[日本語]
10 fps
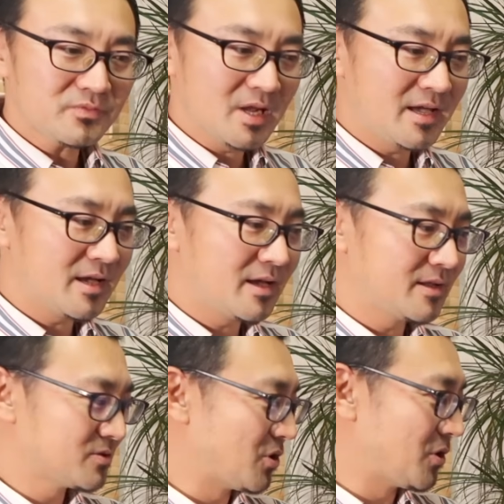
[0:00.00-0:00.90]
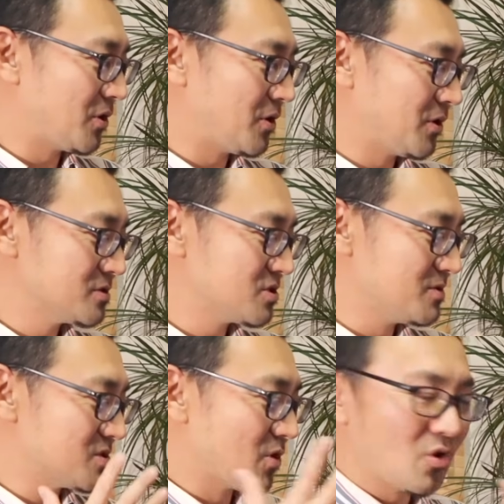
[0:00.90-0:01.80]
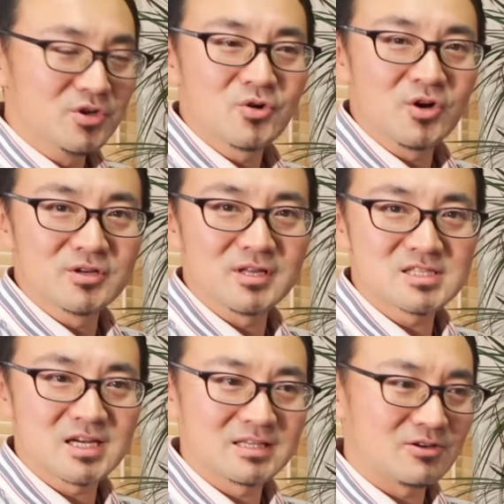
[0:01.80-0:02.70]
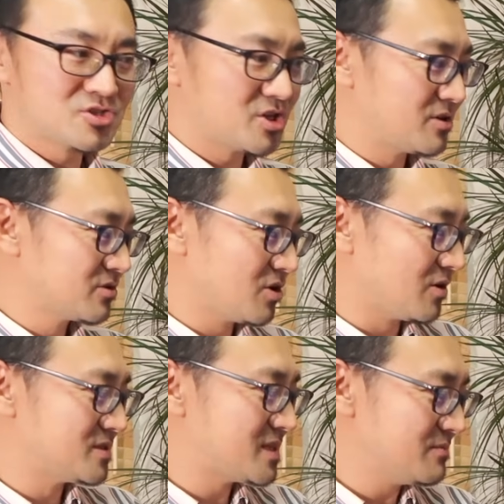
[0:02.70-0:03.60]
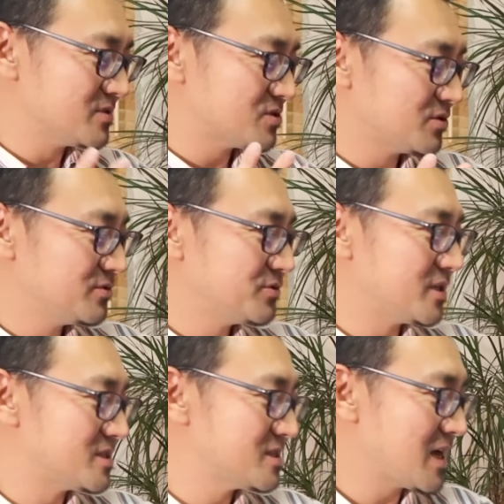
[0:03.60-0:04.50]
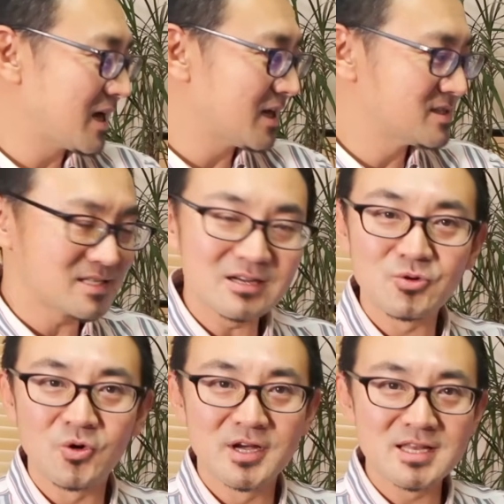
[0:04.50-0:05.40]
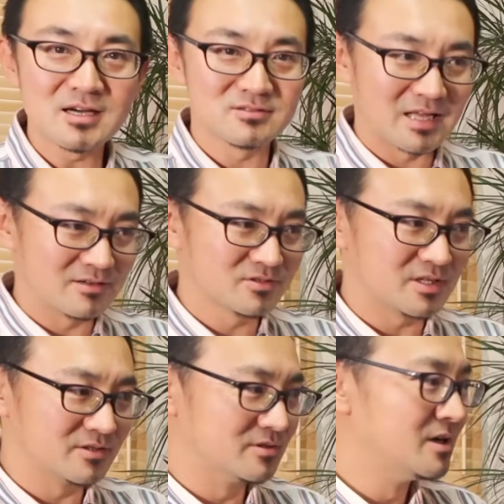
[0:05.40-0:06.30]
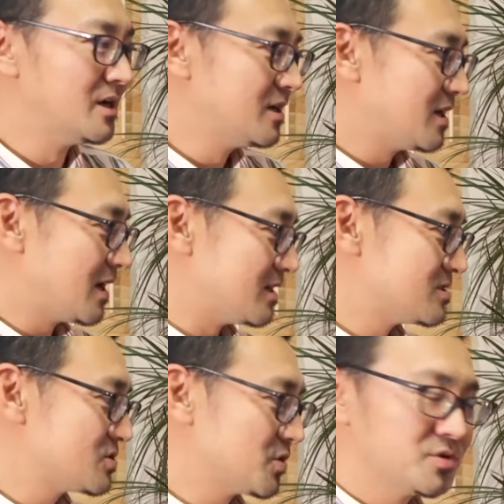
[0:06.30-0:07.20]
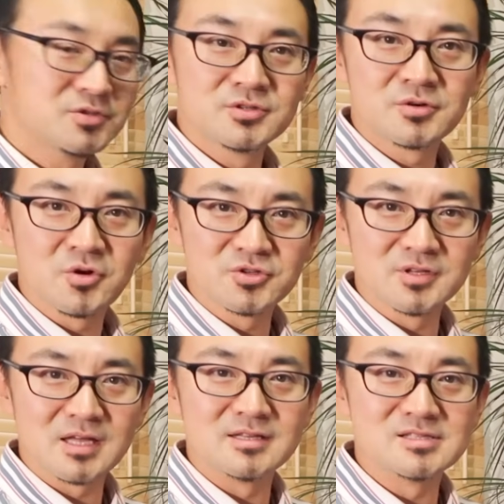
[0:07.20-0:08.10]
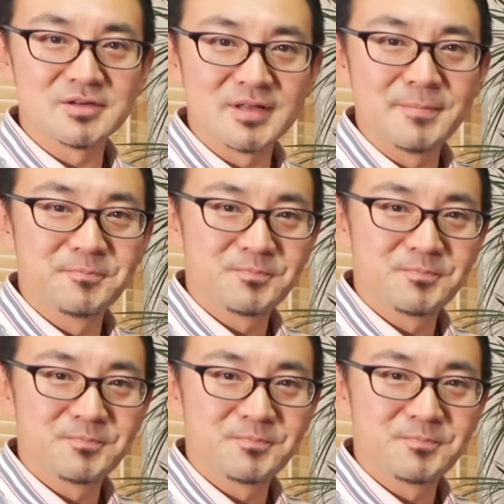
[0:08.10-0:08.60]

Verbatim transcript: えっと、とそもそもこういう声の出し方をしてると全部そういうふうにつながらざるを得なくなるっていう、はい、そういうことなんですよね。